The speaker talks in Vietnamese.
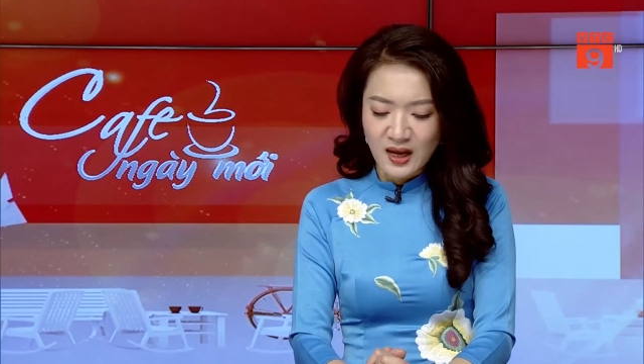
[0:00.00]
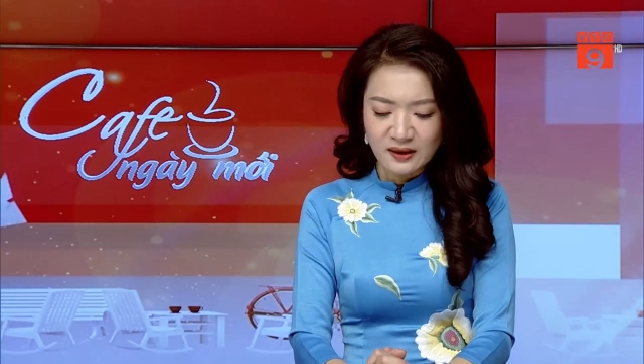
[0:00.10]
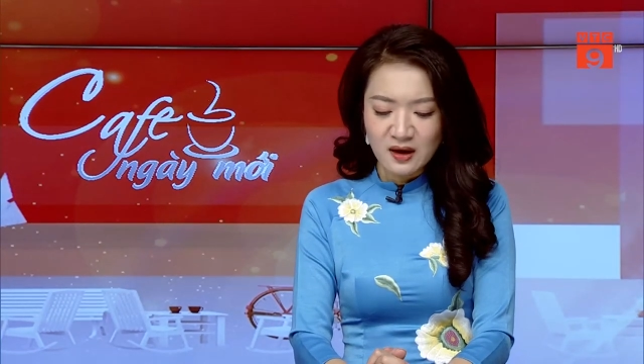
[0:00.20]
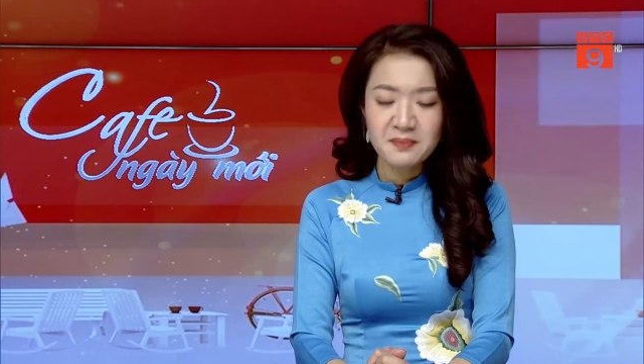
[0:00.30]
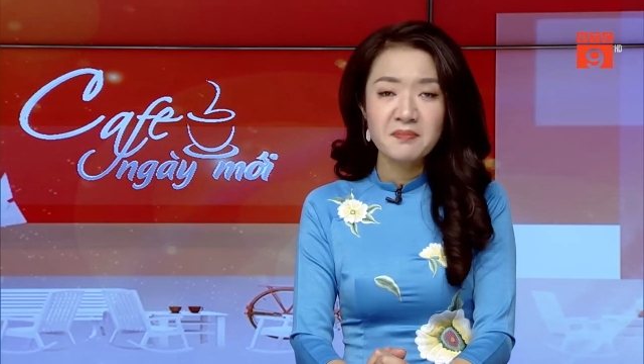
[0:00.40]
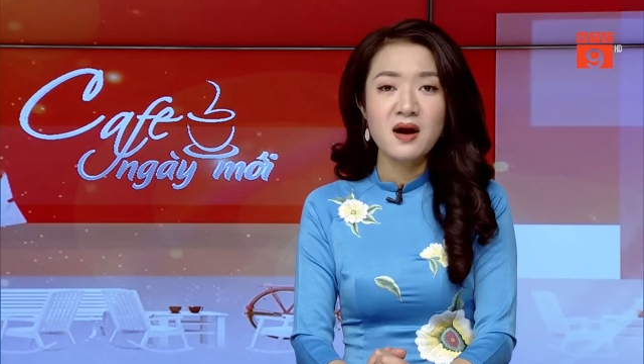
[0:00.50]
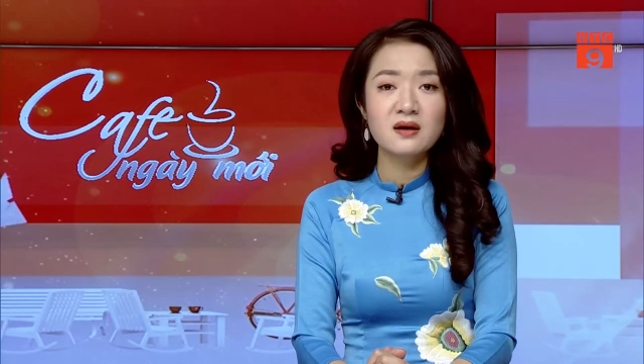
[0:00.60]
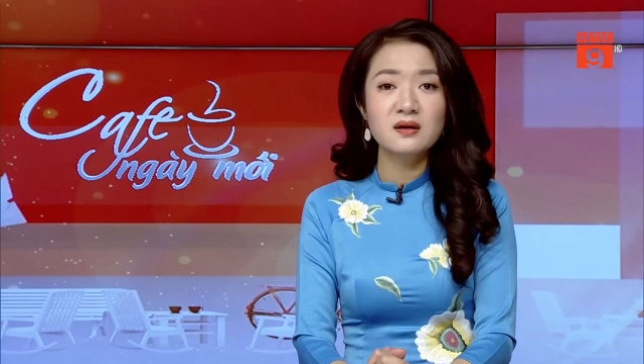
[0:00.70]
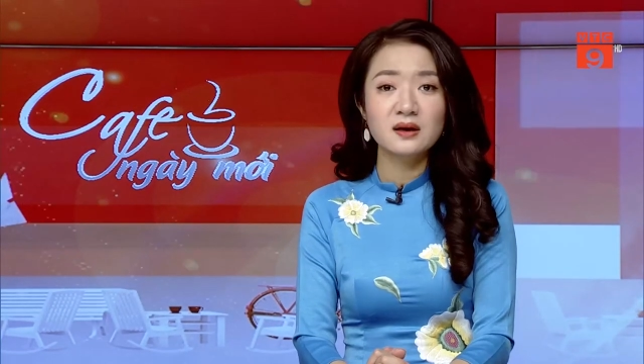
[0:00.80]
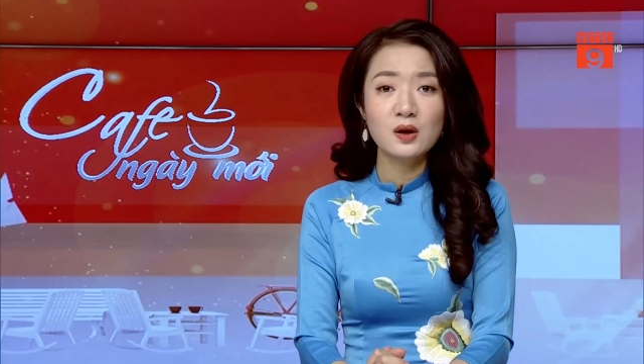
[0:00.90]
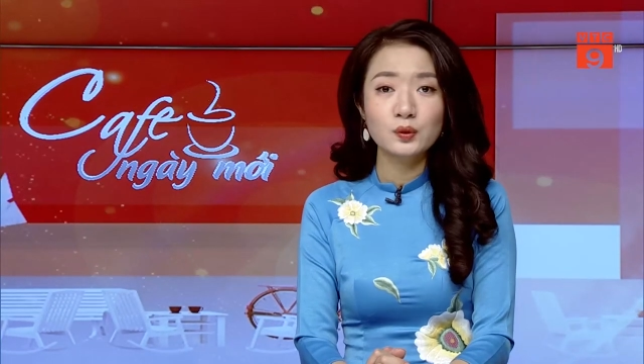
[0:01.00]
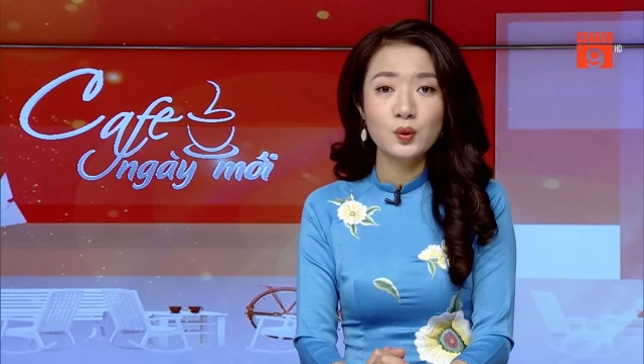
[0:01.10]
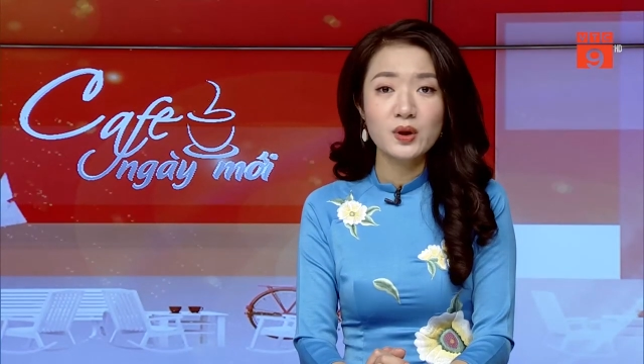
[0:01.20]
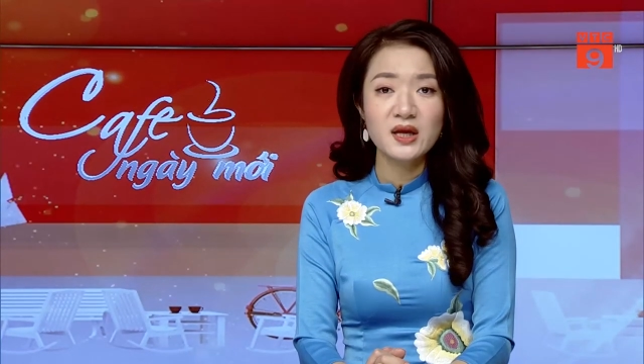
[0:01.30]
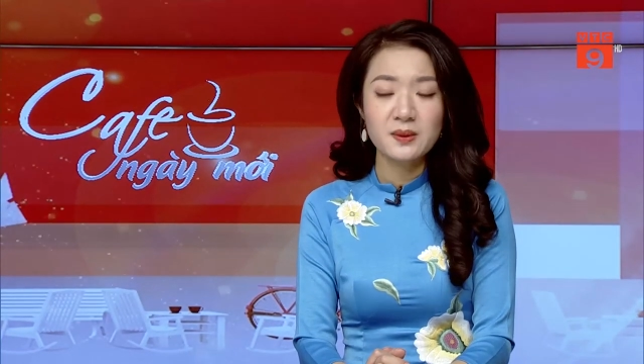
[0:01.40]
nơi mà người cao
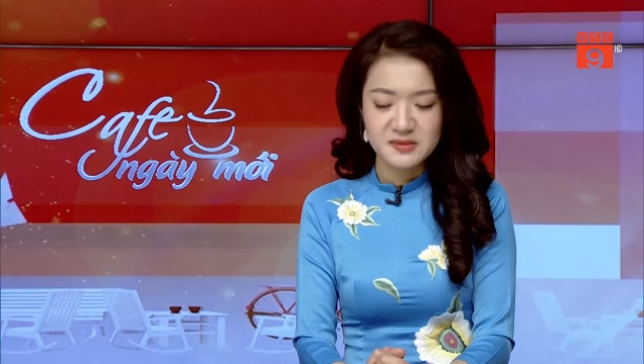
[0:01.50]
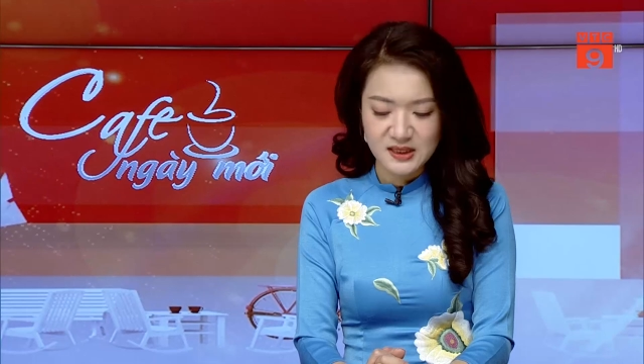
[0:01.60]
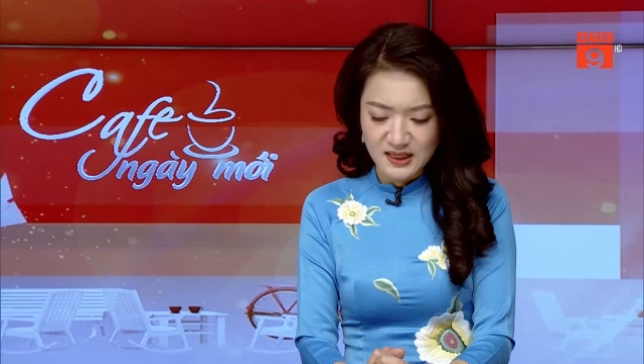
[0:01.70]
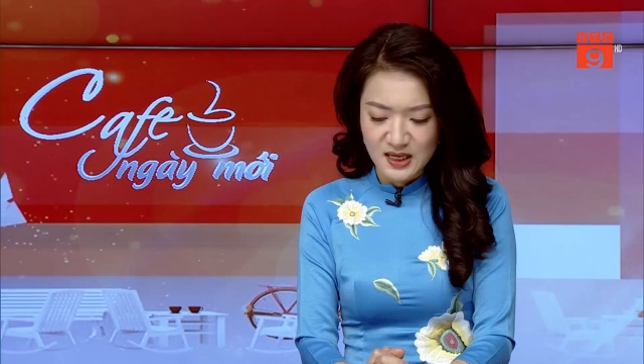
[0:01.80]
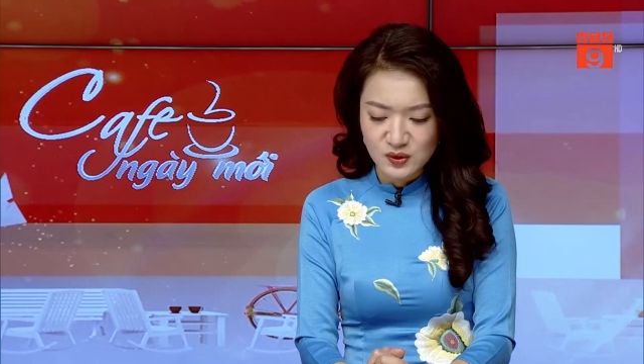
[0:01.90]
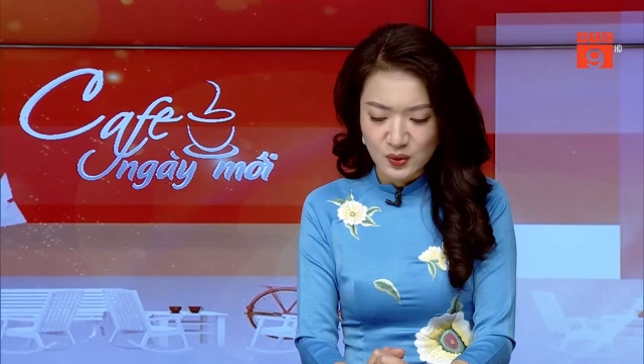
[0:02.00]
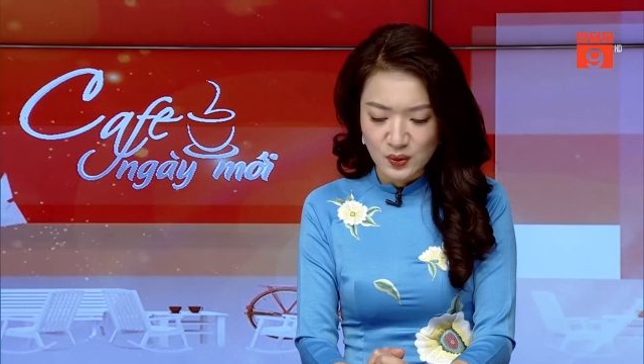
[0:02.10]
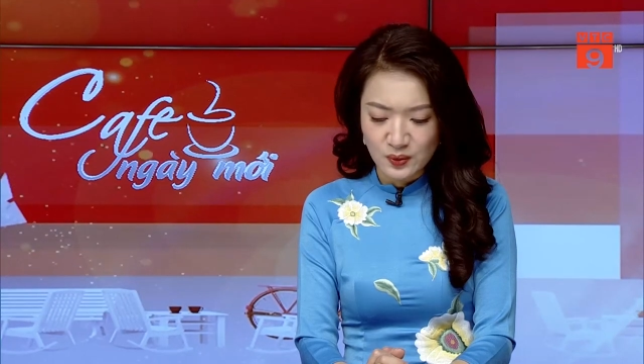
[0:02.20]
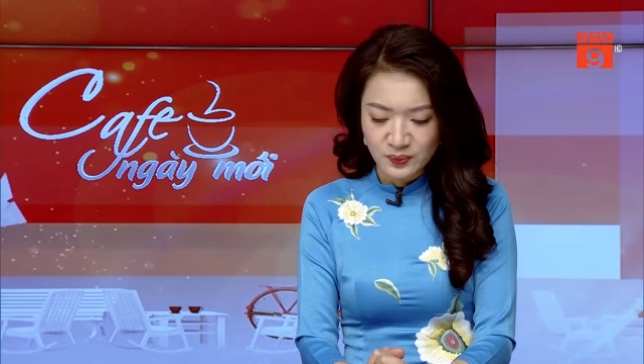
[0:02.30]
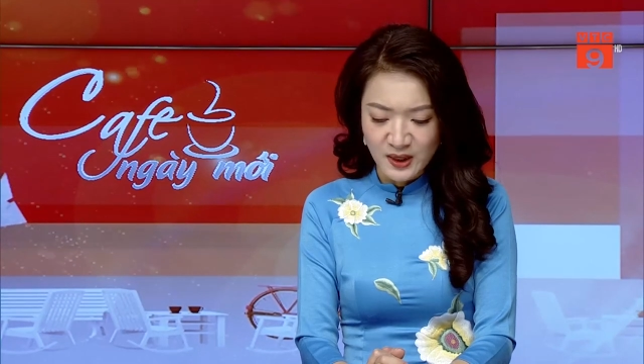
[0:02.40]
tuổi hiện chiến đa số.